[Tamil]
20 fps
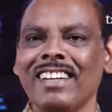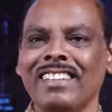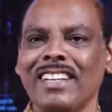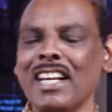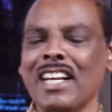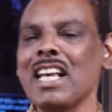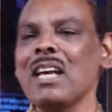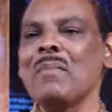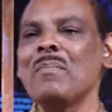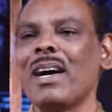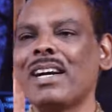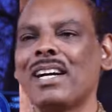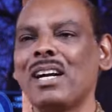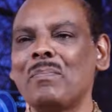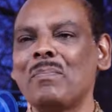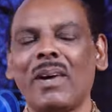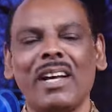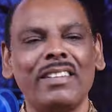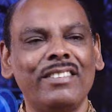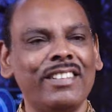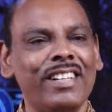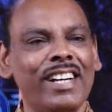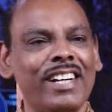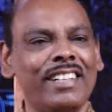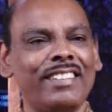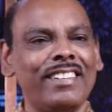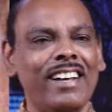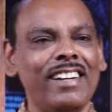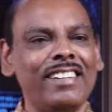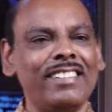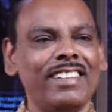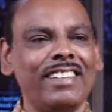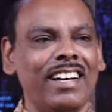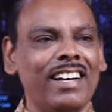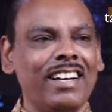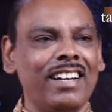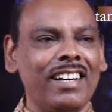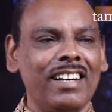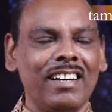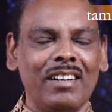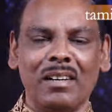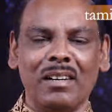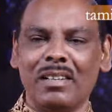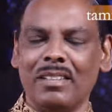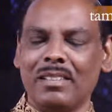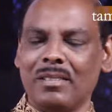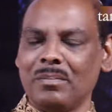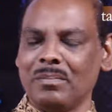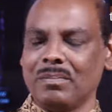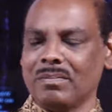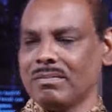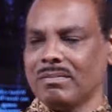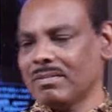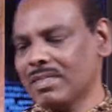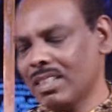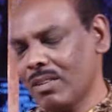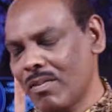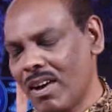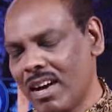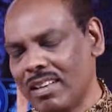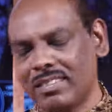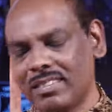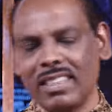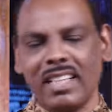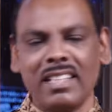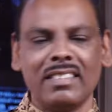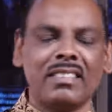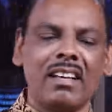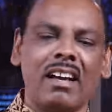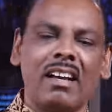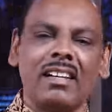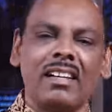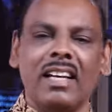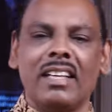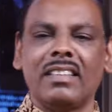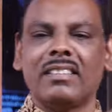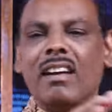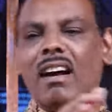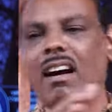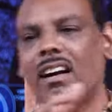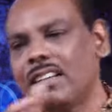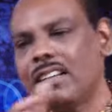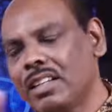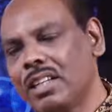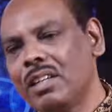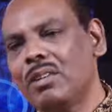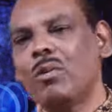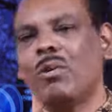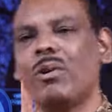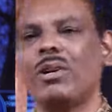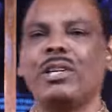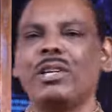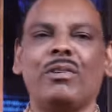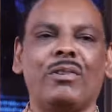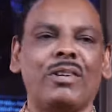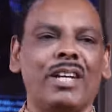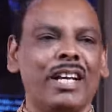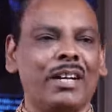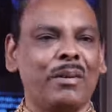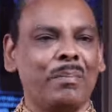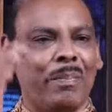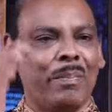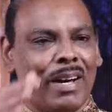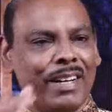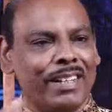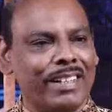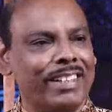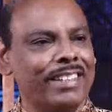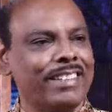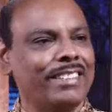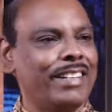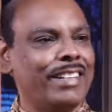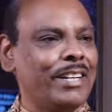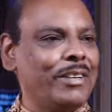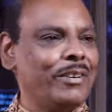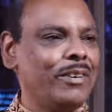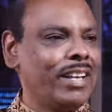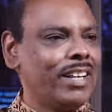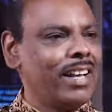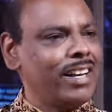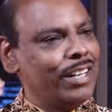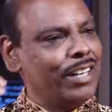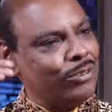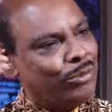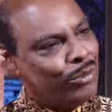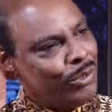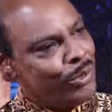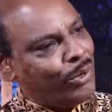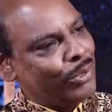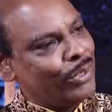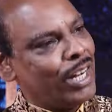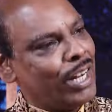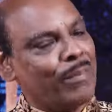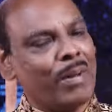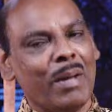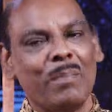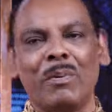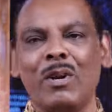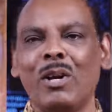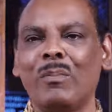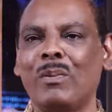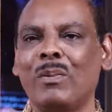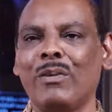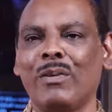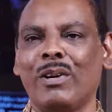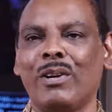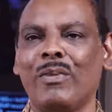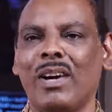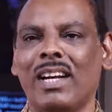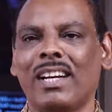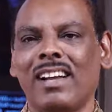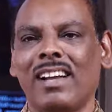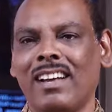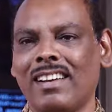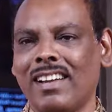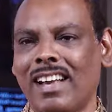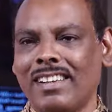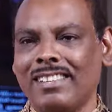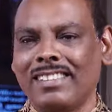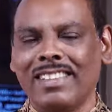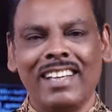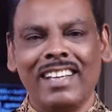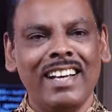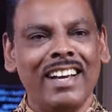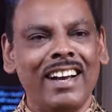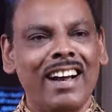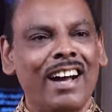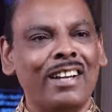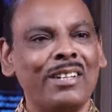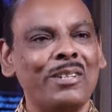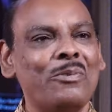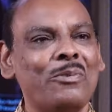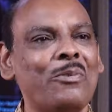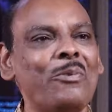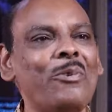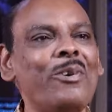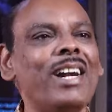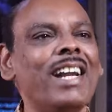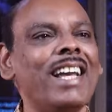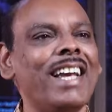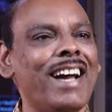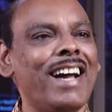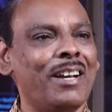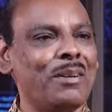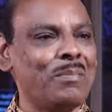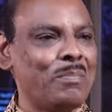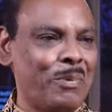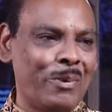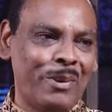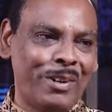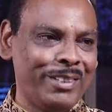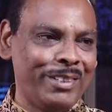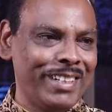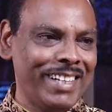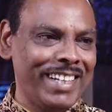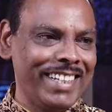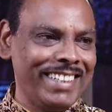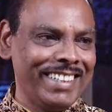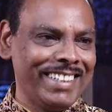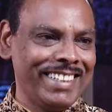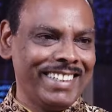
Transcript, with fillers: நிறைய மக்கள் பார்த்தீர்கள் என்றால் வாசிய சாலையை தாண்டி ஓடிக்கொண்டே இருப்பார்கள் சரியோ அதால் எத்தனையோ தடவை போய் போய் வருவார்கள் ஆனால் அதற்குள்ளே யாரும் போறதில்லை